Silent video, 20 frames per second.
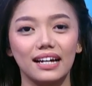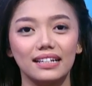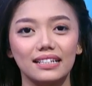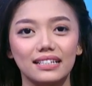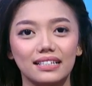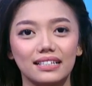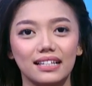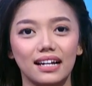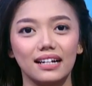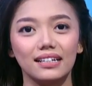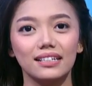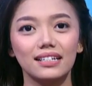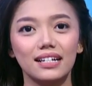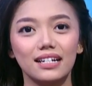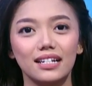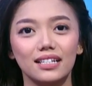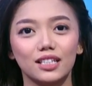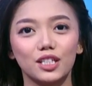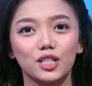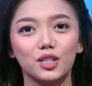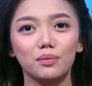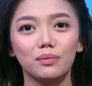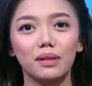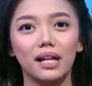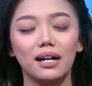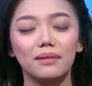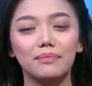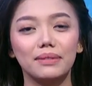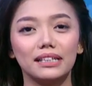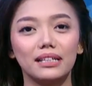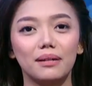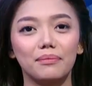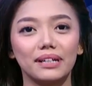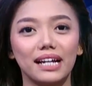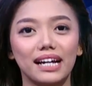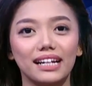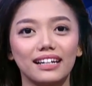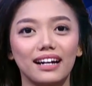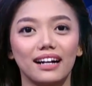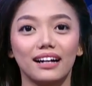Tia Anissa. Sejumlah berita
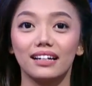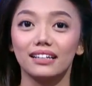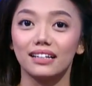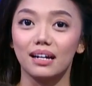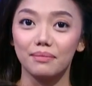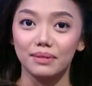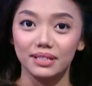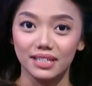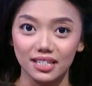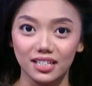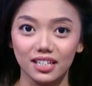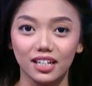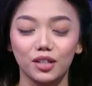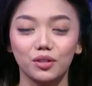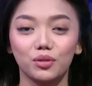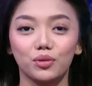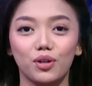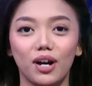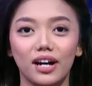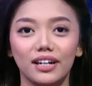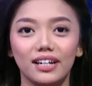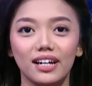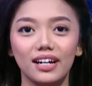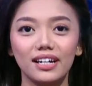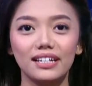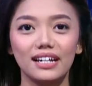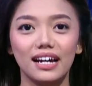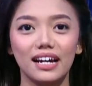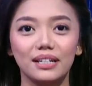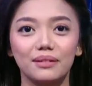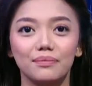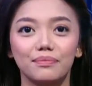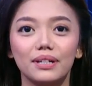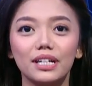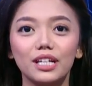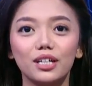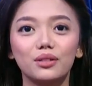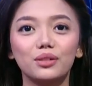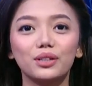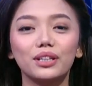menarik akan kami sajikan untuk Anda dan
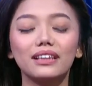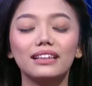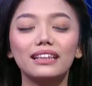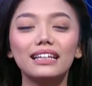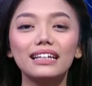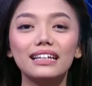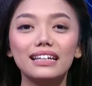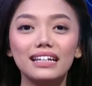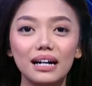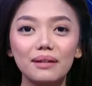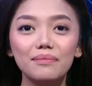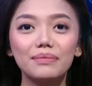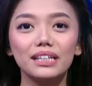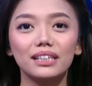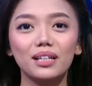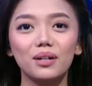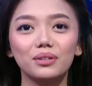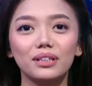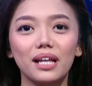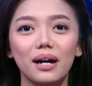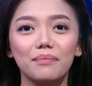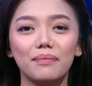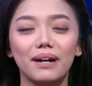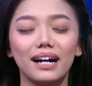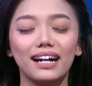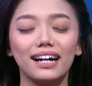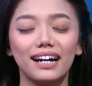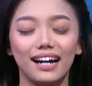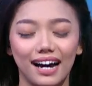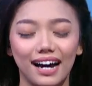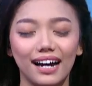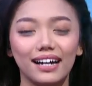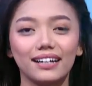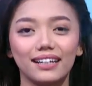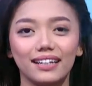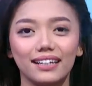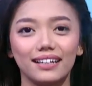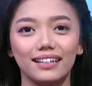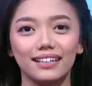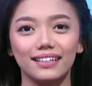berikut tiga berita utama
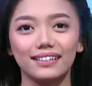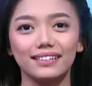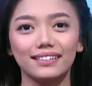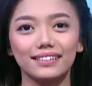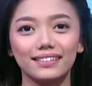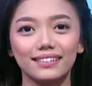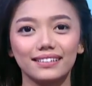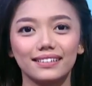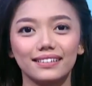hari ini.